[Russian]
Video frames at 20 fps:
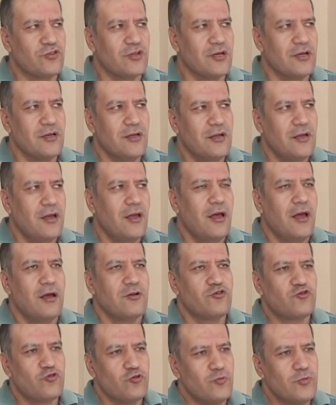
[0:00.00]
что
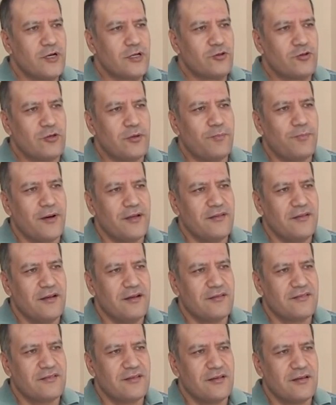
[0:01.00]
шум, который
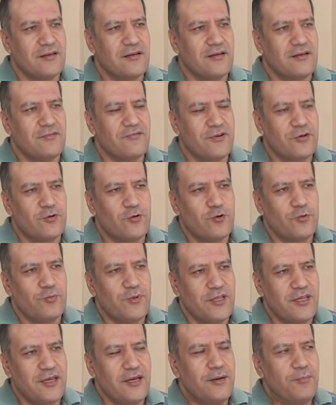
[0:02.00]
поднялся вокруг
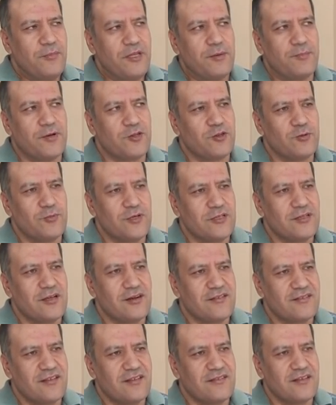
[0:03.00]
меня, мне потом это
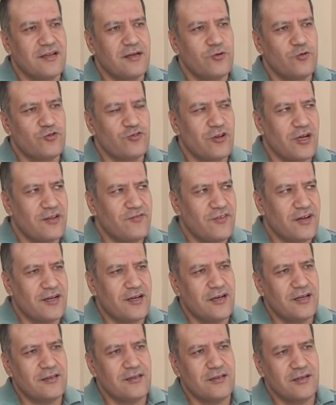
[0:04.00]
рассказали уже
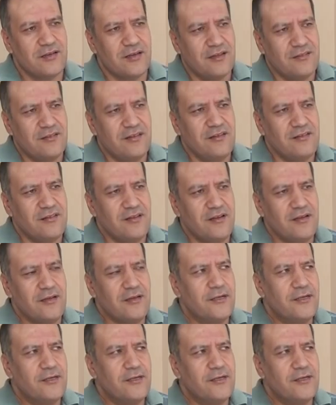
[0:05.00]
адвокаты, родители. И